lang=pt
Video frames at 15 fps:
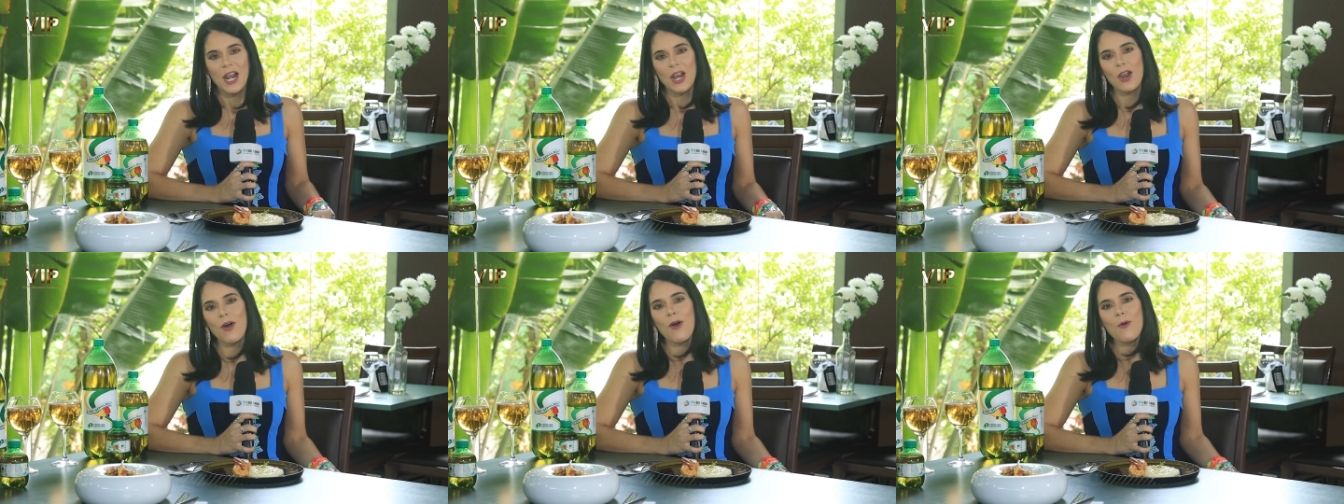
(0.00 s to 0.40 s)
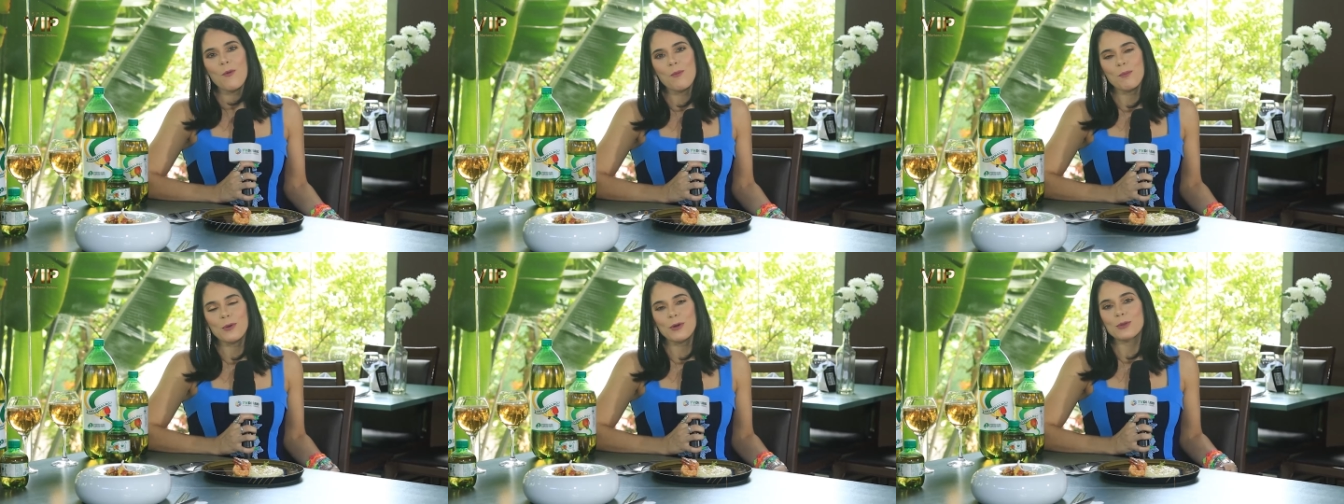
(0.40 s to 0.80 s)
Logo,
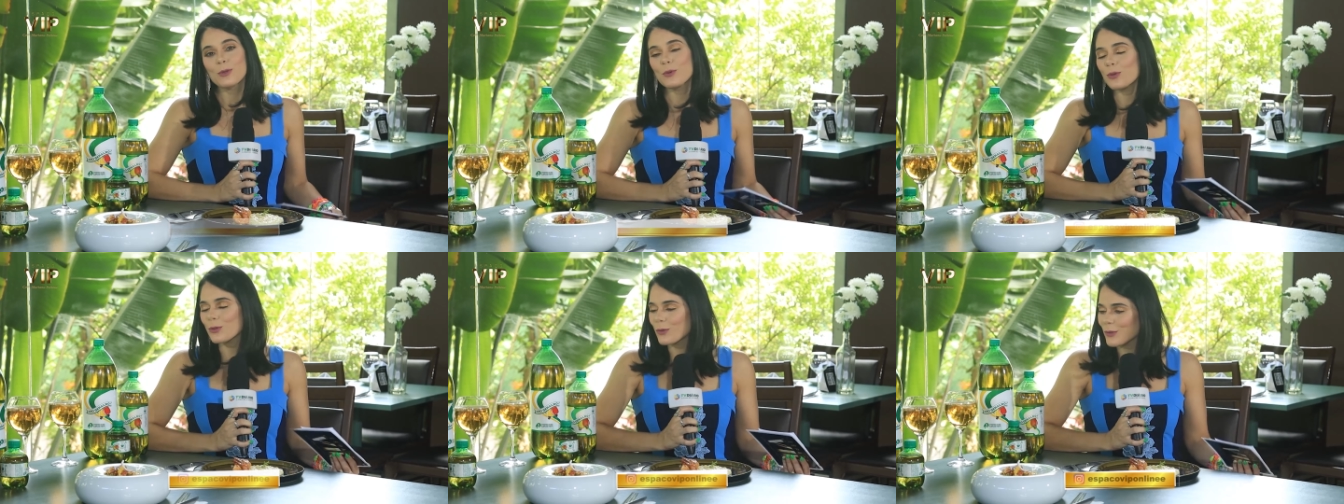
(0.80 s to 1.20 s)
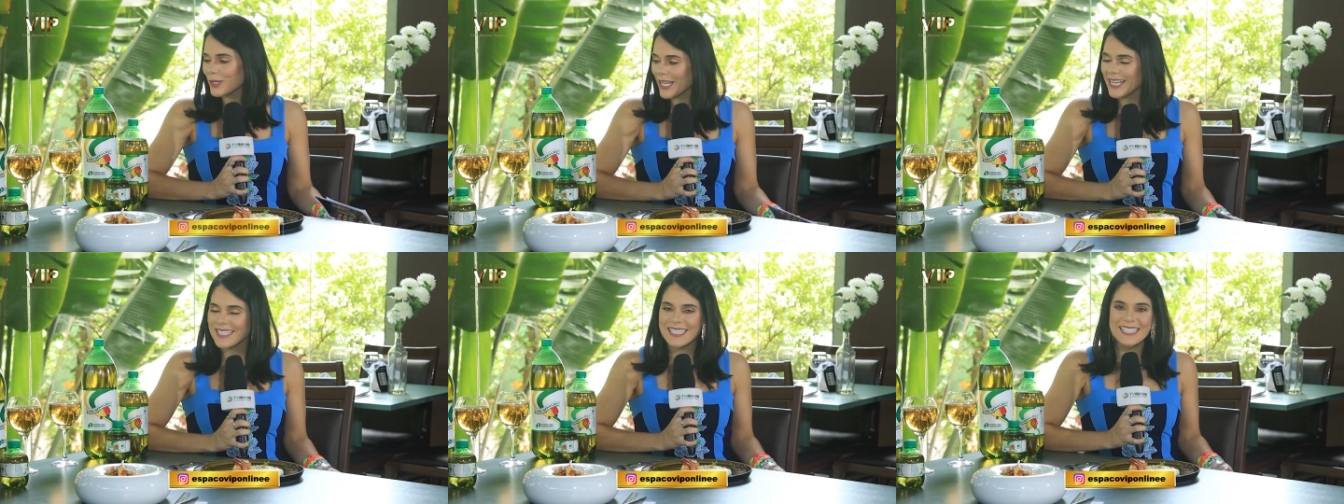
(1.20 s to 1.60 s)
um produto
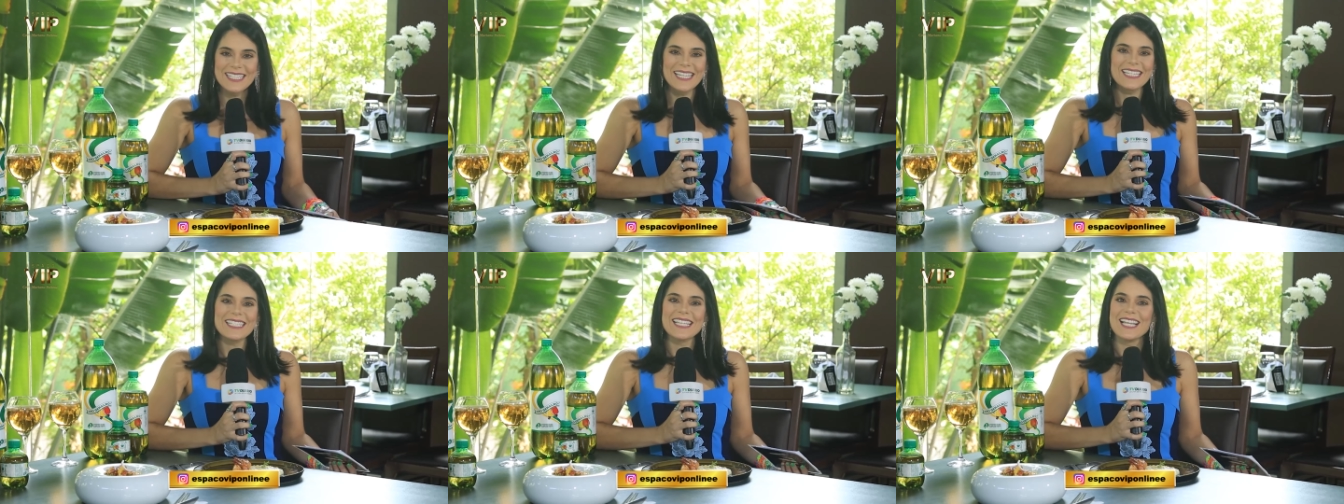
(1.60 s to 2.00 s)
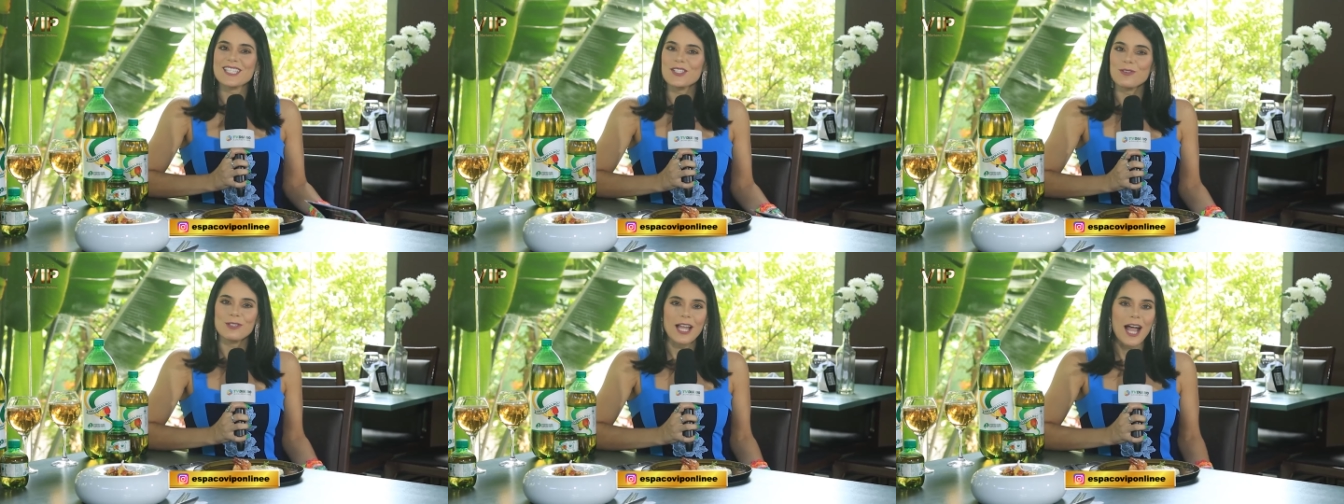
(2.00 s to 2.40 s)
desse
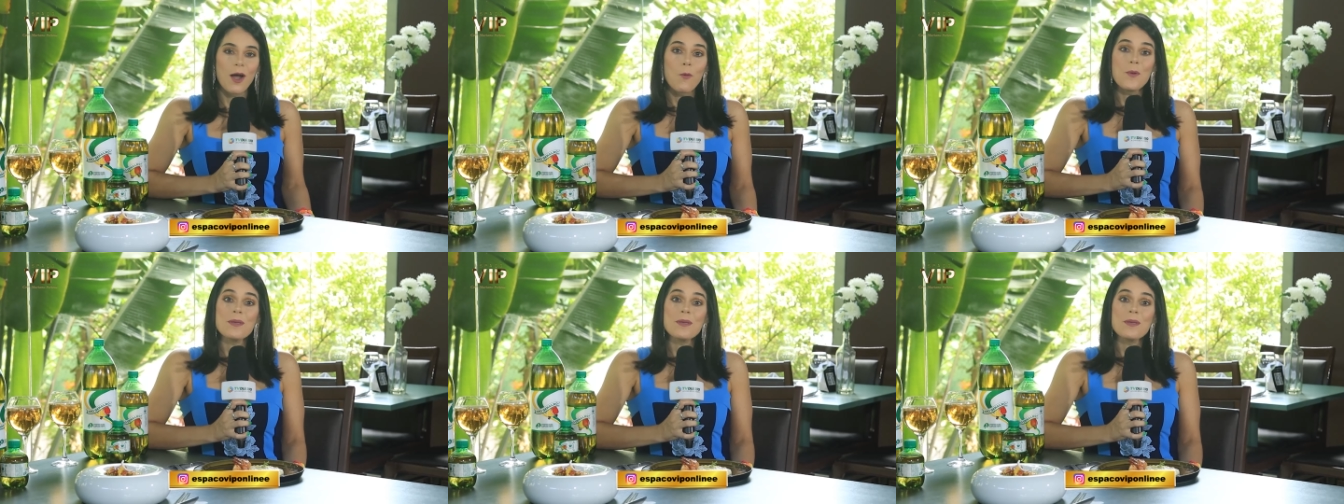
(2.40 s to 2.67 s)
sensacional,